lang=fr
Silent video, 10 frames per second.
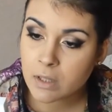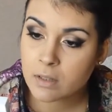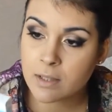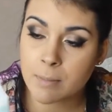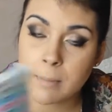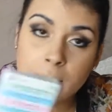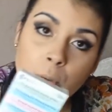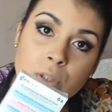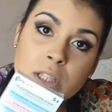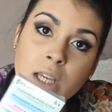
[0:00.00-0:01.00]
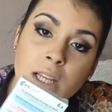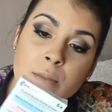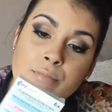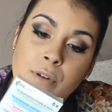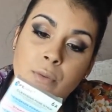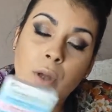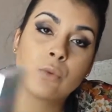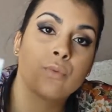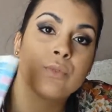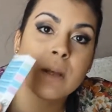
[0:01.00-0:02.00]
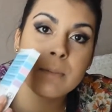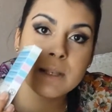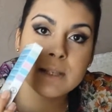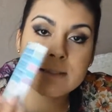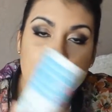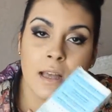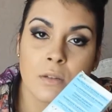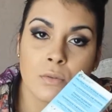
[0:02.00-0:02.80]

Ça m'a bien retiré les points noirs. Donc vous appliquez ça